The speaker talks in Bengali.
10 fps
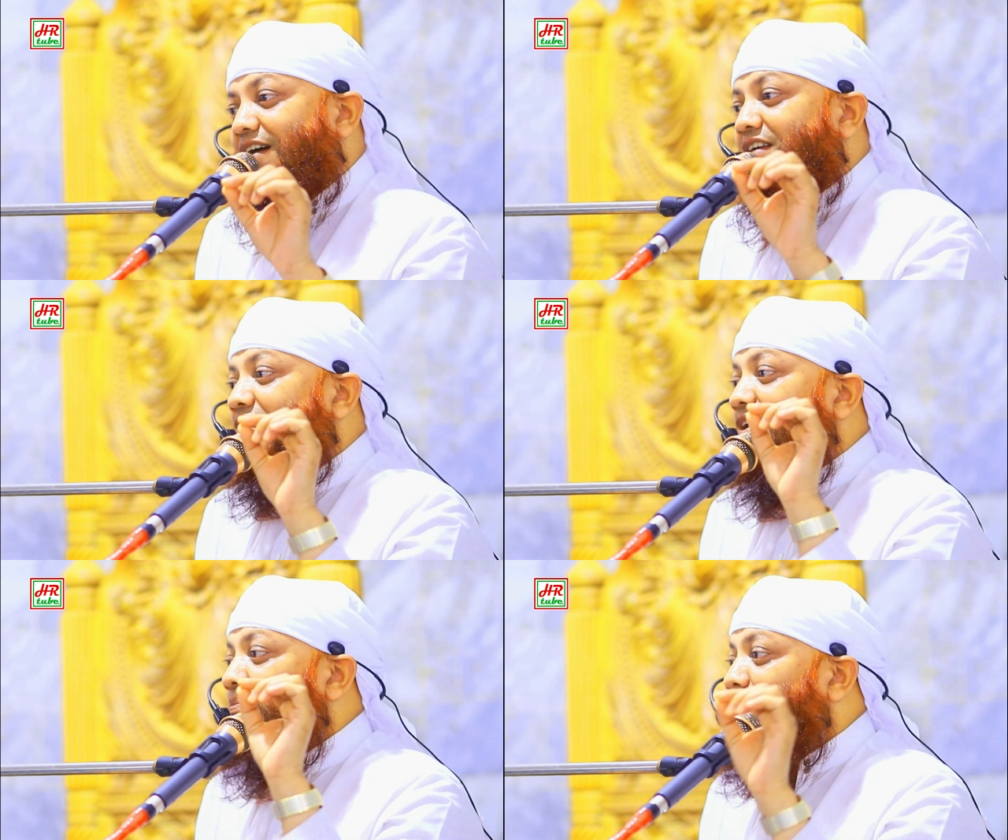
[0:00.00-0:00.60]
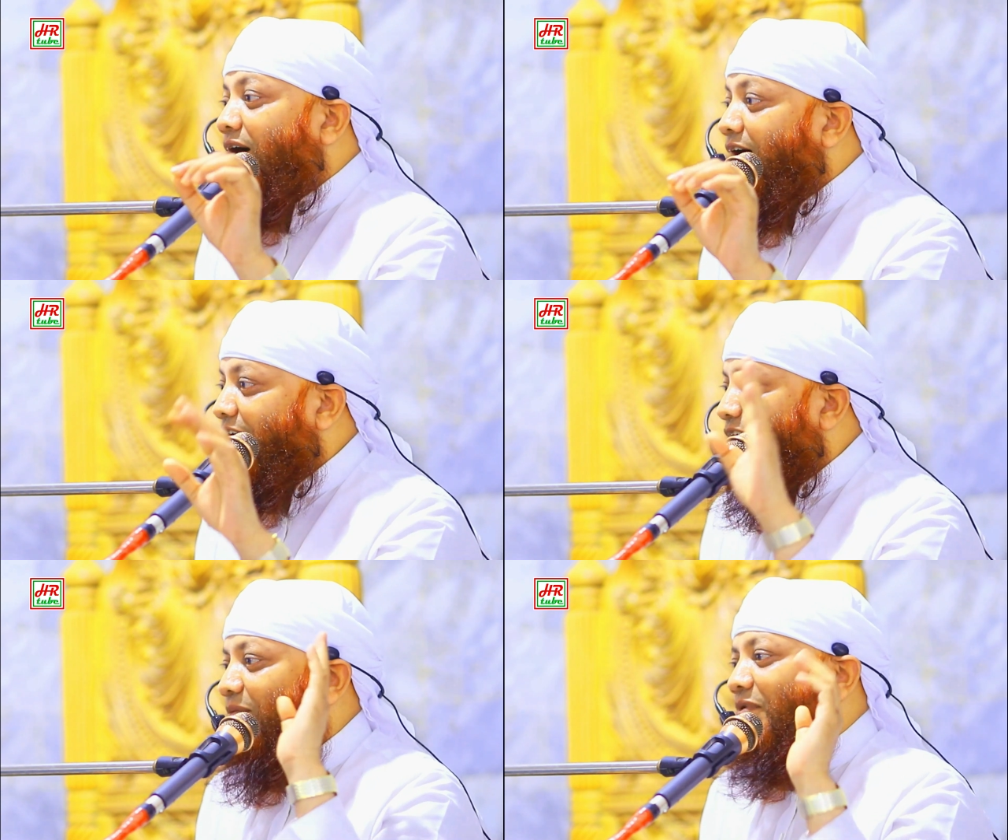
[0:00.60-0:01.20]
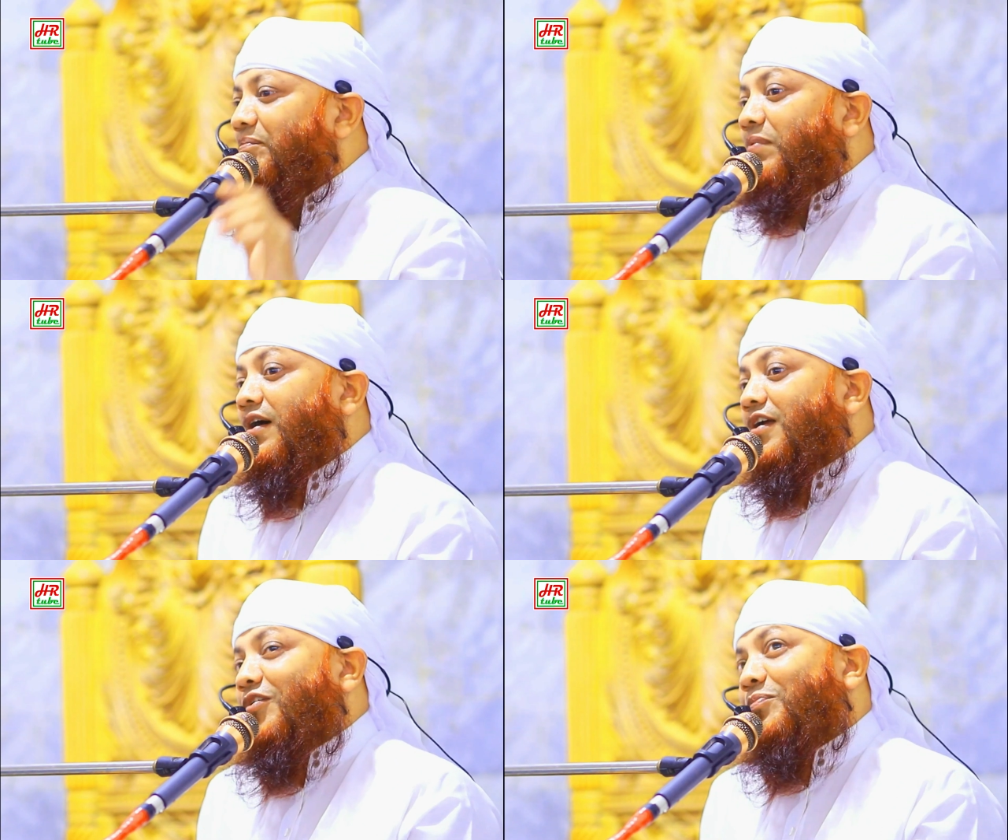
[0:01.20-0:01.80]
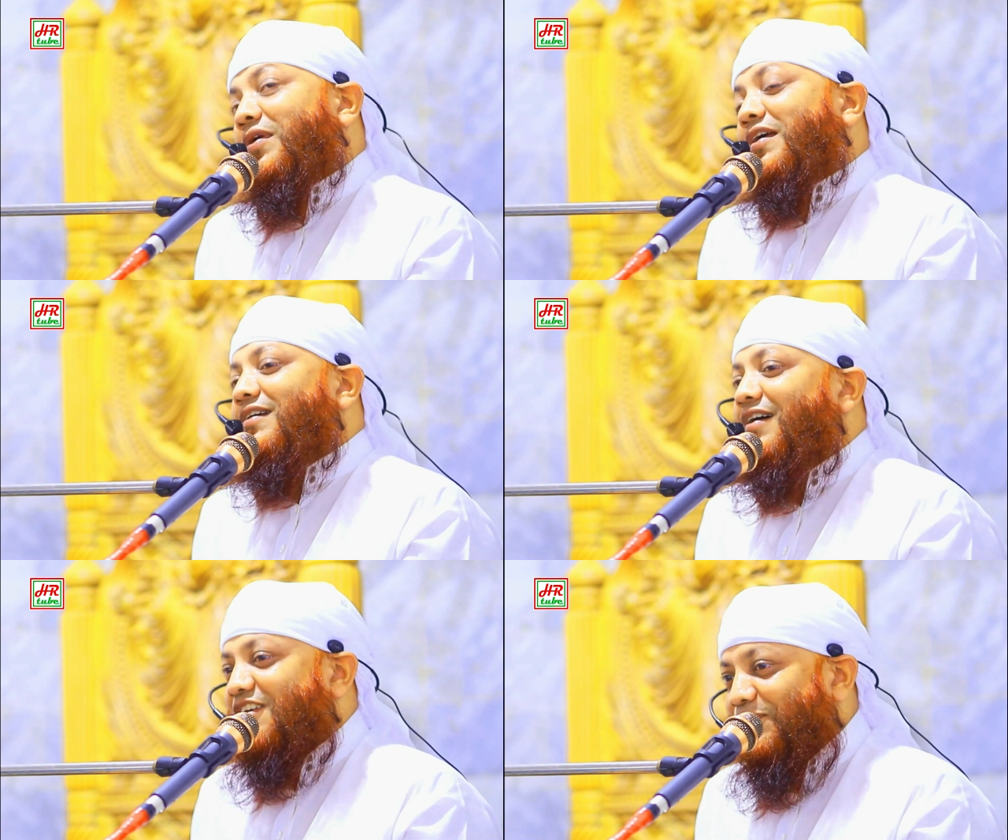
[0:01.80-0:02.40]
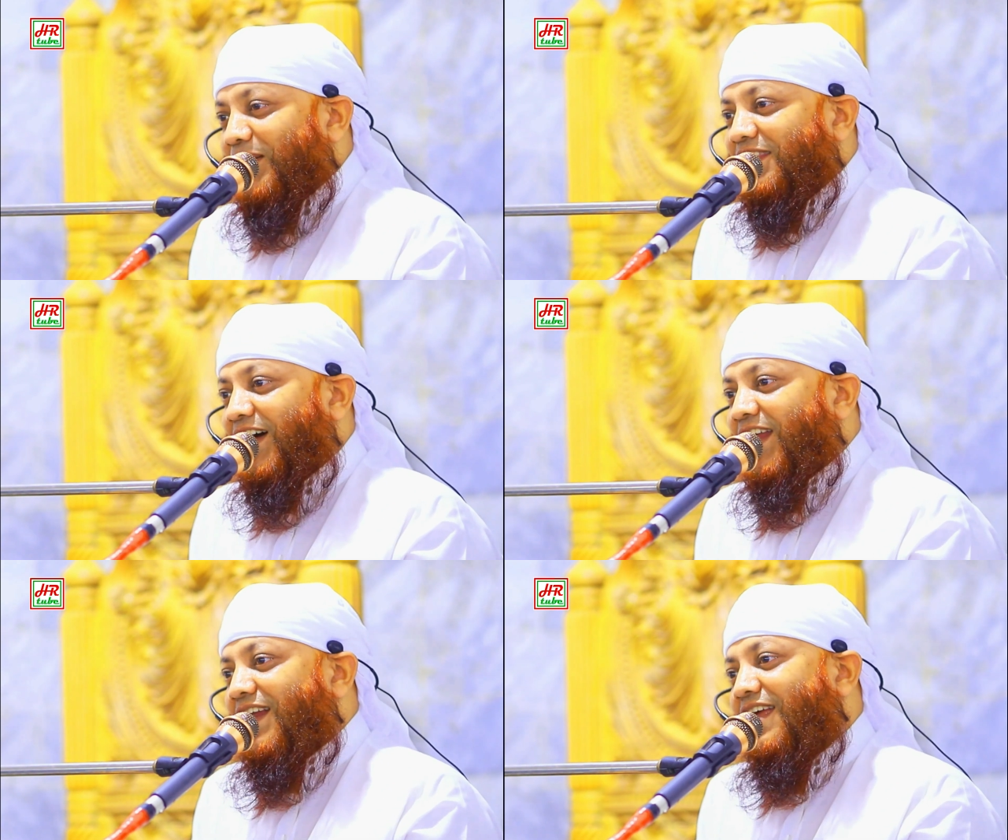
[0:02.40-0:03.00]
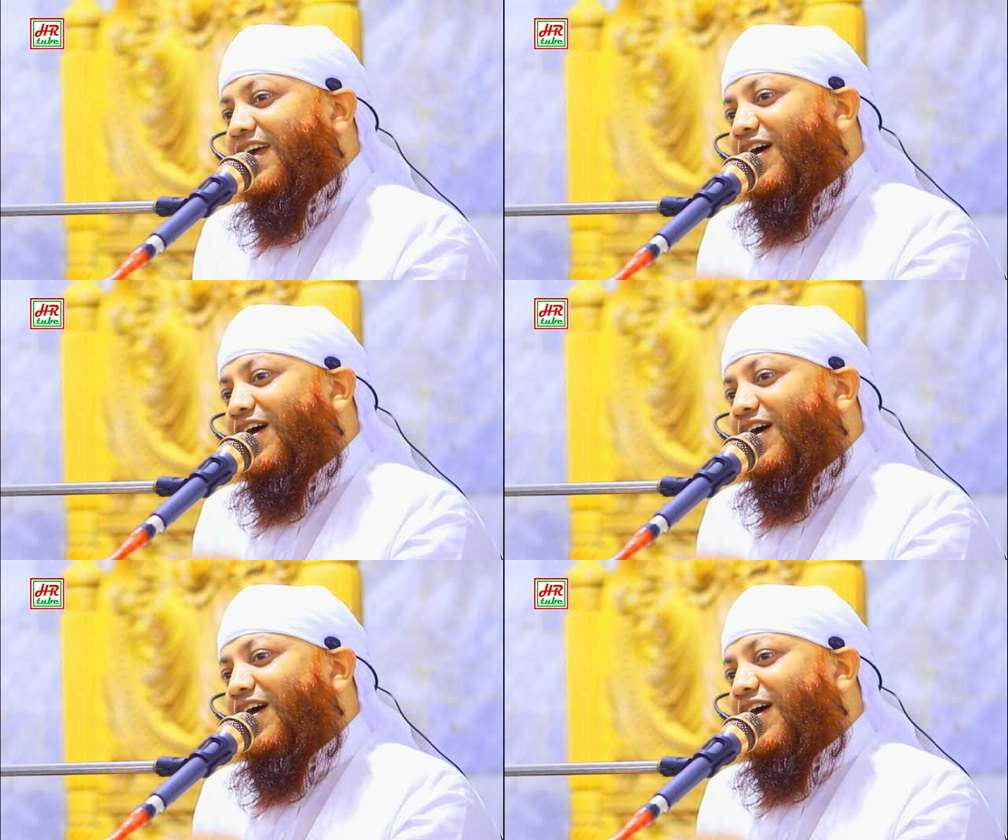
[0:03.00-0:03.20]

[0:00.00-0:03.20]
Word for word: কাচারি পাহাড় নামে পাহাড়ের ওপর একটা হাসপাতাল